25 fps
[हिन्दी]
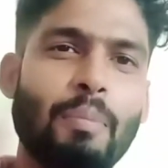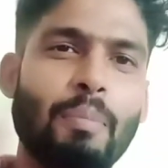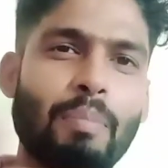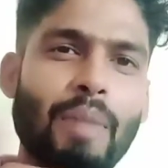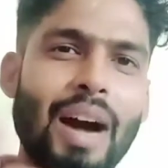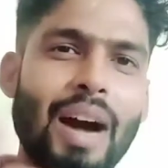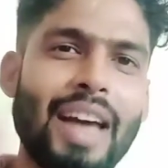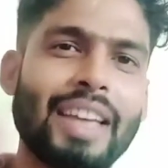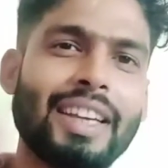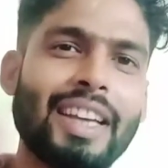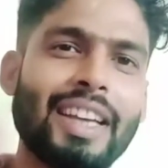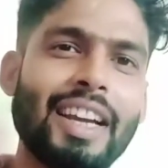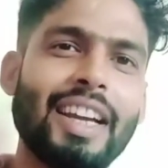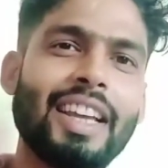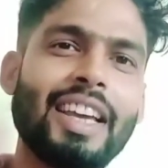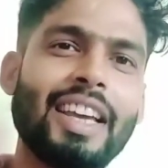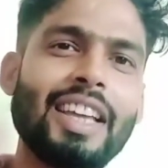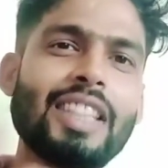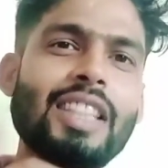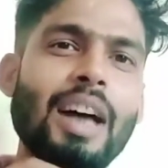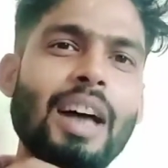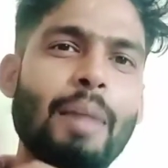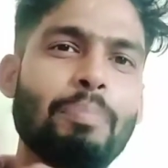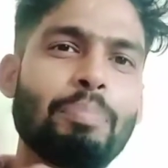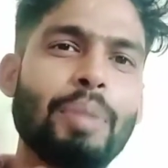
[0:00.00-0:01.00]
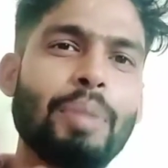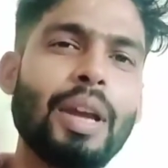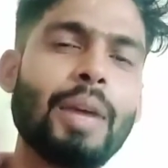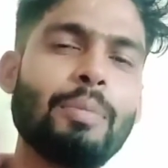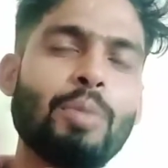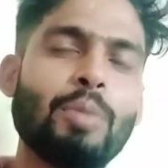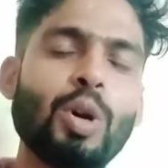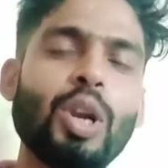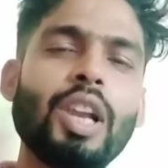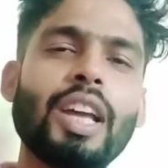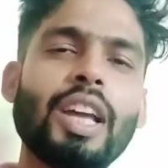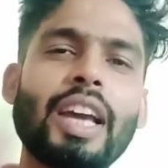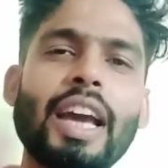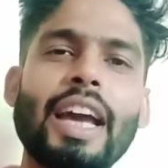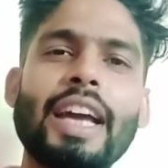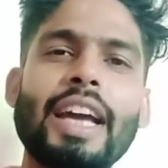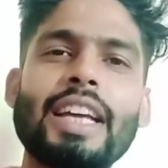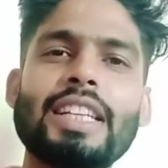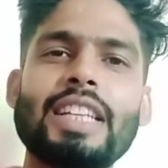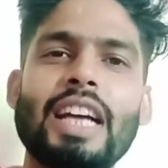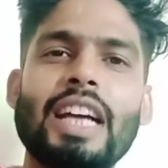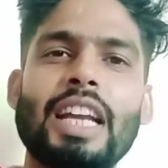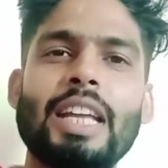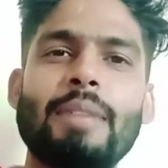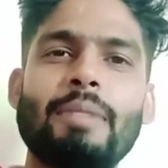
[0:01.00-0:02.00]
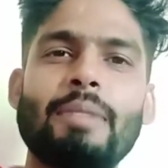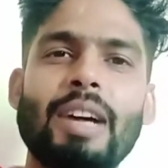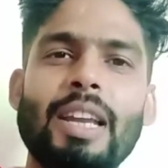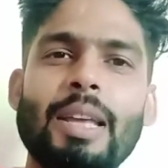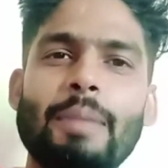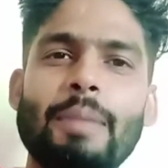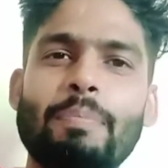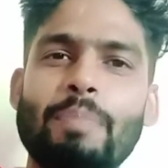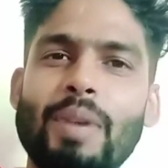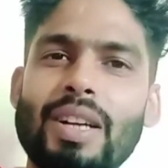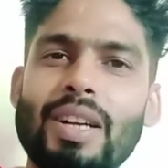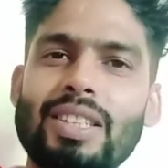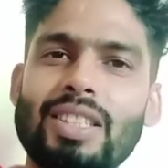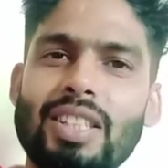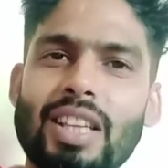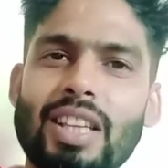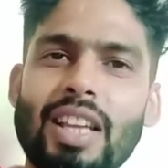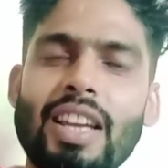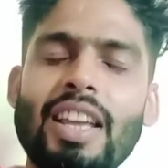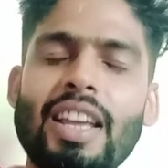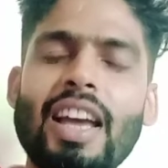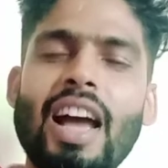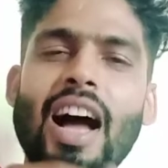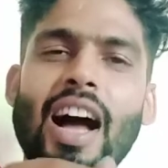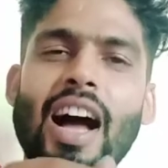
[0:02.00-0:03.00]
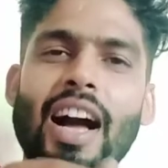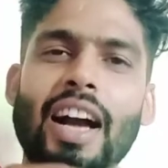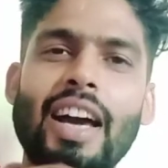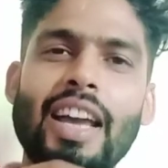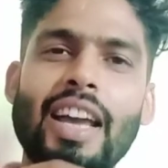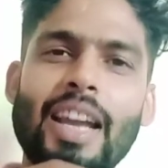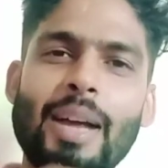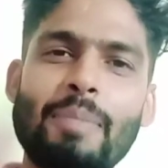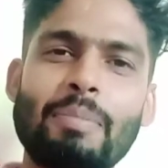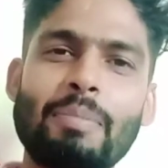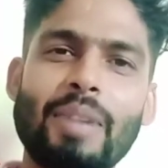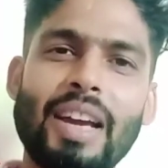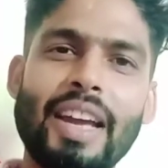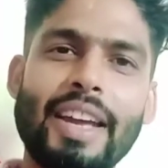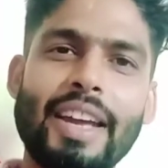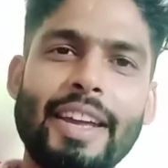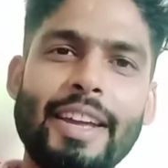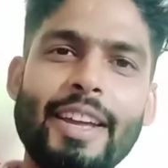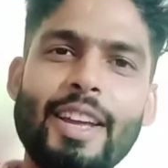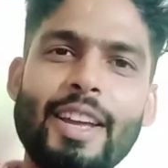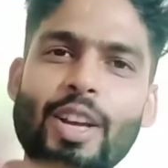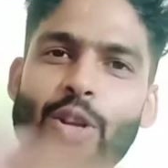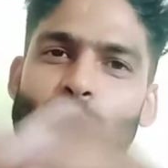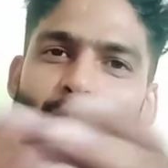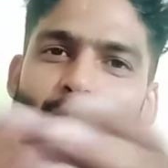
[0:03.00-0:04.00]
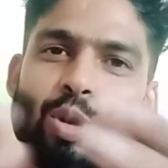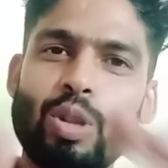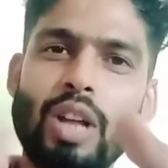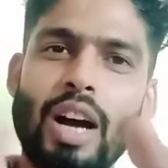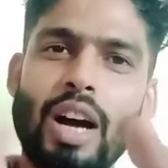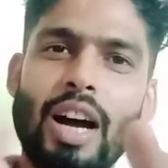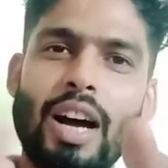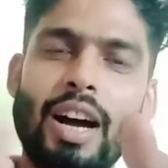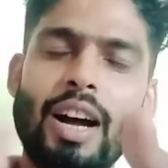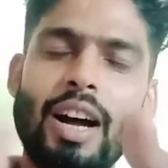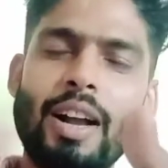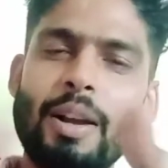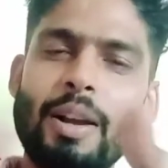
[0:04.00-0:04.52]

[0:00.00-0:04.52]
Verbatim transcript: मार्केट के द बिग बुल कहे जाने वाले पर्सन अगर हम कहें तो द